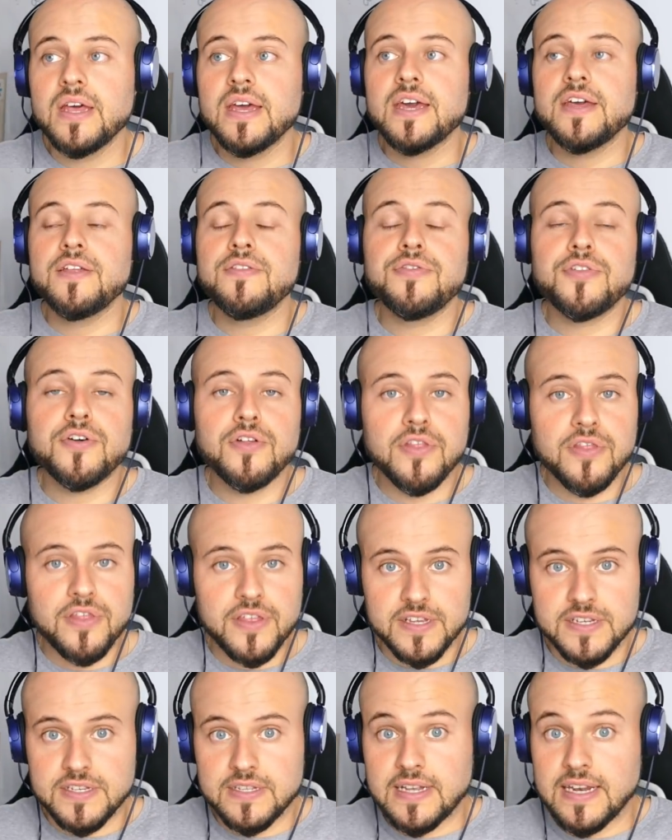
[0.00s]

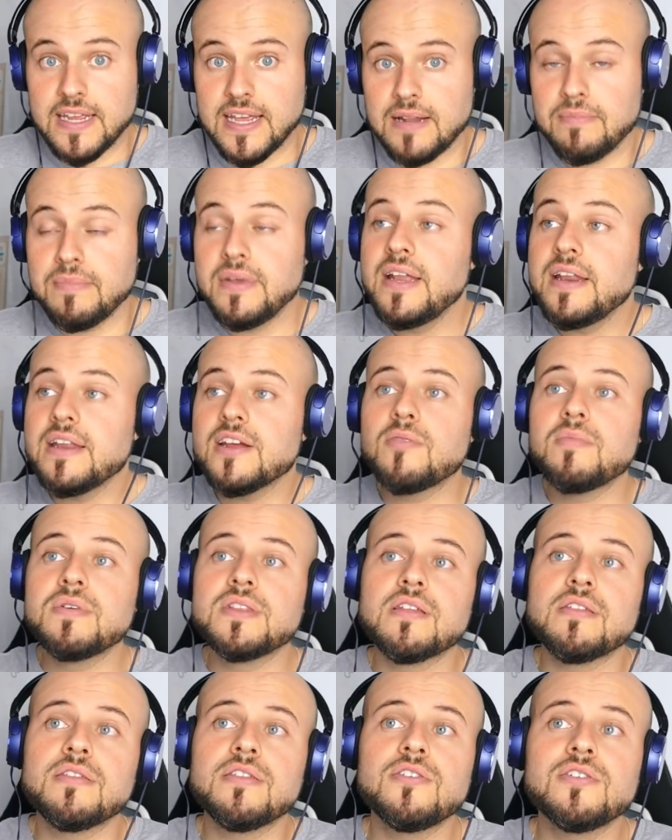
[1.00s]
Entonces, Daniel, mi
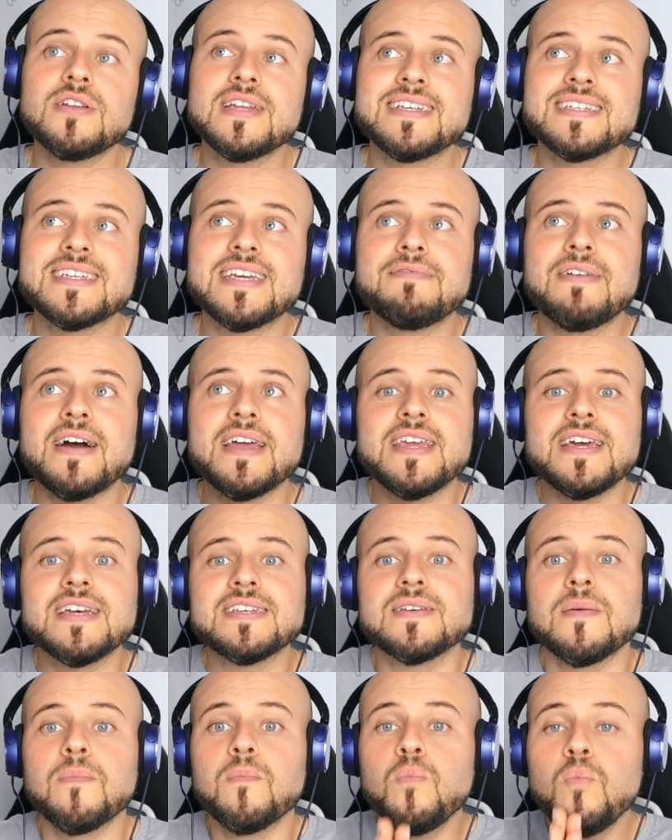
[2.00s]
recomendación es que
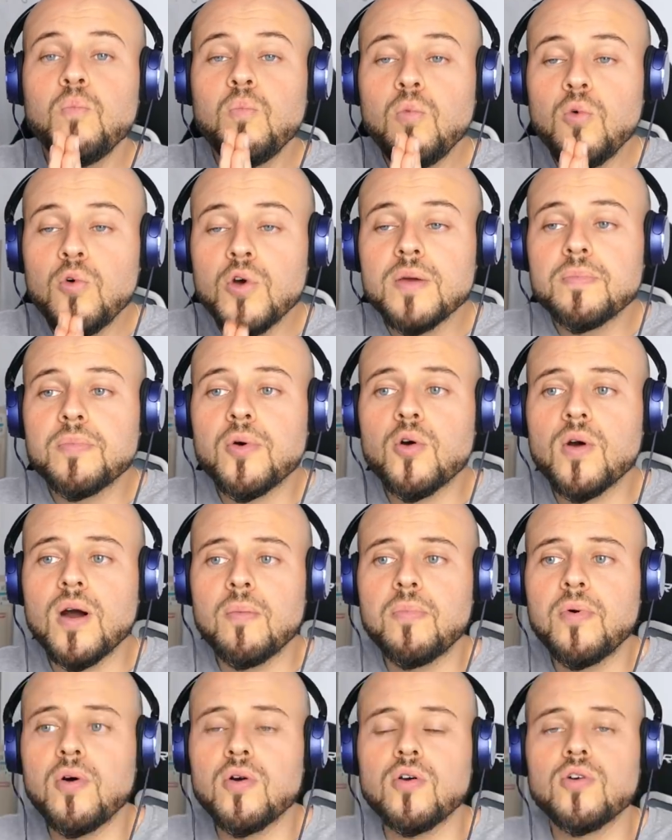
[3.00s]
vayas muy poco
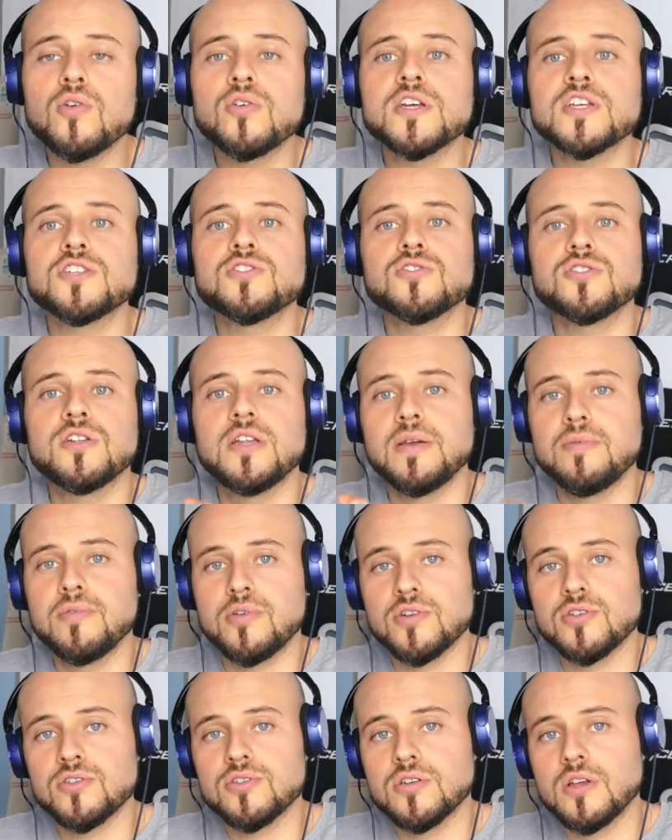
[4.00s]
a poco con estos
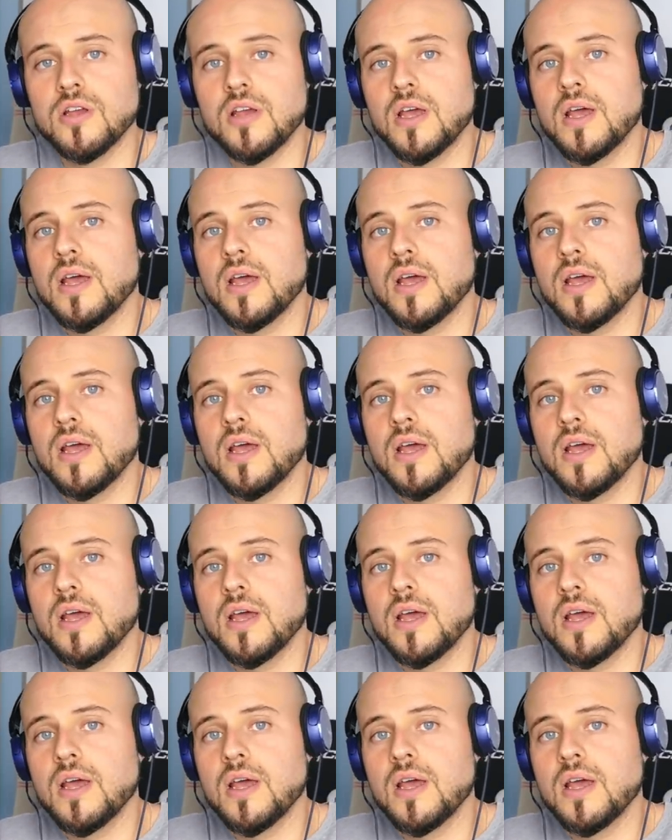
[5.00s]
libros.